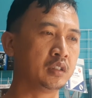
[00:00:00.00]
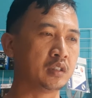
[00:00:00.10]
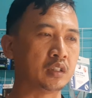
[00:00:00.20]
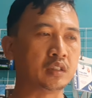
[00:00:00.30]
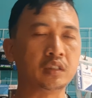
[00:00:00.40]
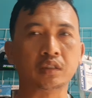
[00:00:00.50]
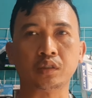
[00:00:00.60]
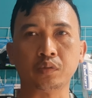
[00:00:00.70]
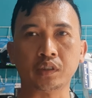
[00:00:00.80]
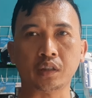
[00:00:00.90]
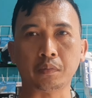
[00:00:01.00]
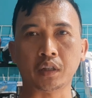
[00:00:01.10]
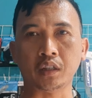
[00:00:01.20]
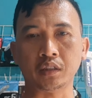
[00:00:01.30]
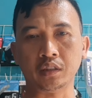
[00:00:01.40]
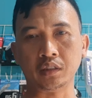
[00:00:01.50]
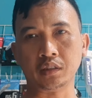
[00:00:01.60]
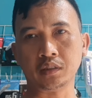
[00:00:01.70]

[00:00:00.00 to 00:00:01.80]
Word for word: jadi ini sesuai sama ini